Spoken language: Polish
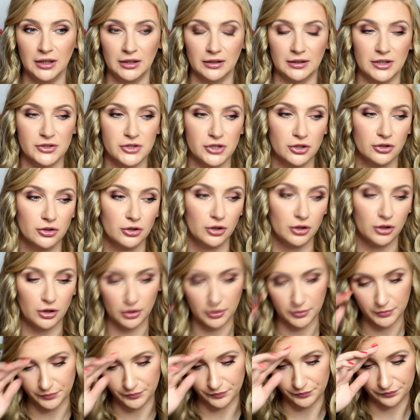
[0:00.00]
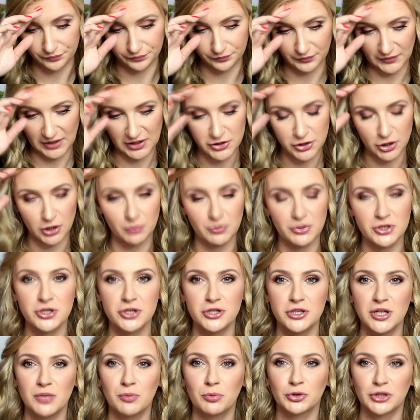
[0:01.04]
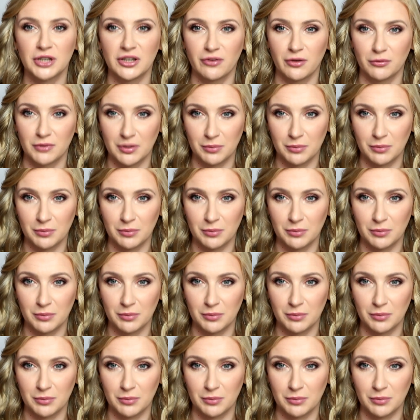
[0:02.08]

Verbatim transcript: dlaczego, mm, dlaczego mężczyźni nie potrafią